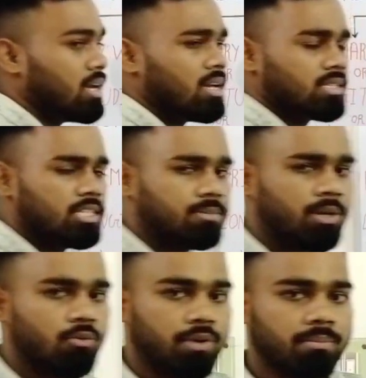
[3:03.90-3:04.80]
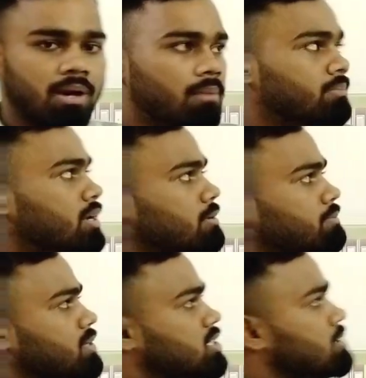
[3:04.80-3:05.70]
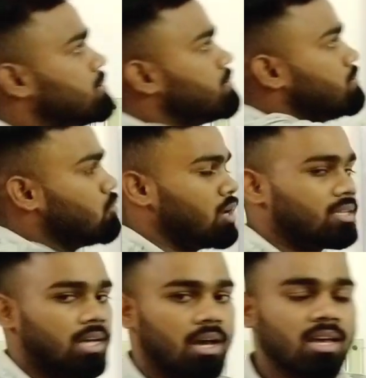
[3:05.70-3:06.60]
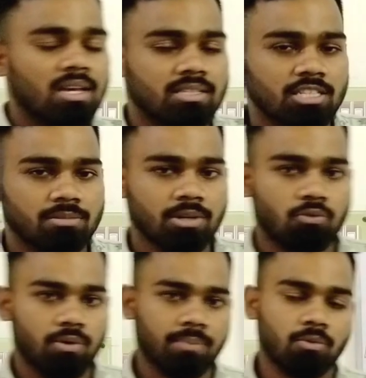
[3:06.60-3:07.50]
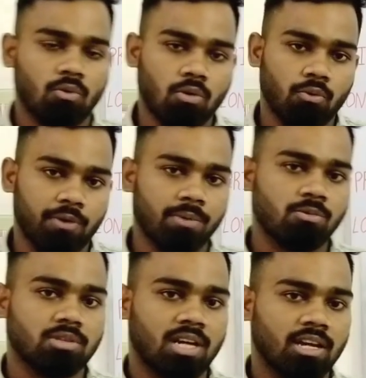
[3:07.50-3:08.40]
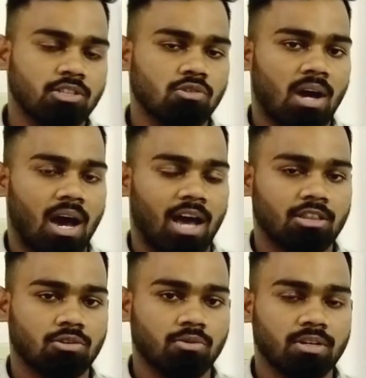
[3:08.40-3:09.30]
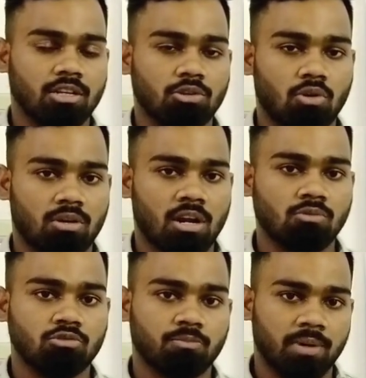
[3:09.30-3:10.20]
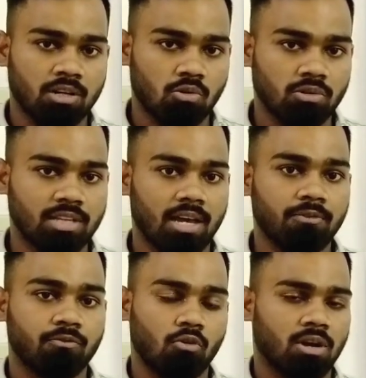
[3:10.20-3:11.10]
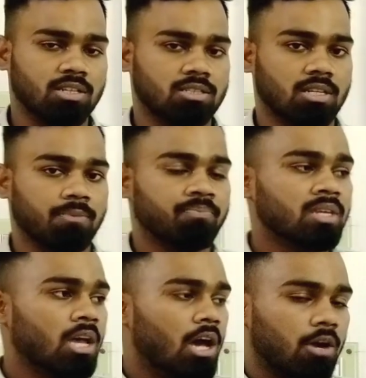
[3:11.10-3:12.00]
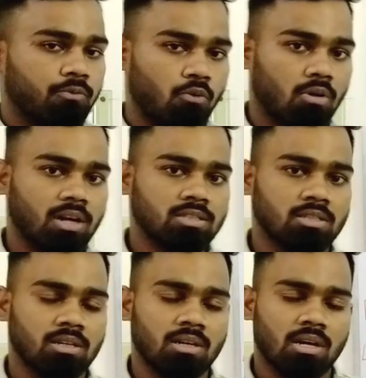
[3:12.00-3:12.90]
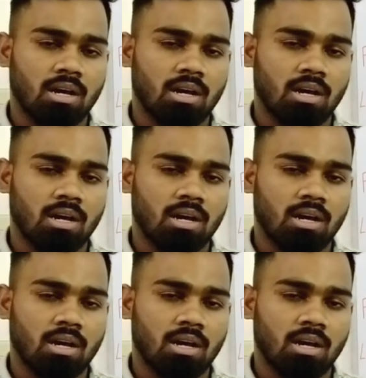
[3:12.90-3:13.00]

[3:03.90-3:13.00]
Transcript: है सिस्मिक वेव हम मैंने पिछले भी बोला था सिस्मिक वेव वो वेव होता है जो आतकुई के दौरान उत्पन्न होता है फोकस से और फोकस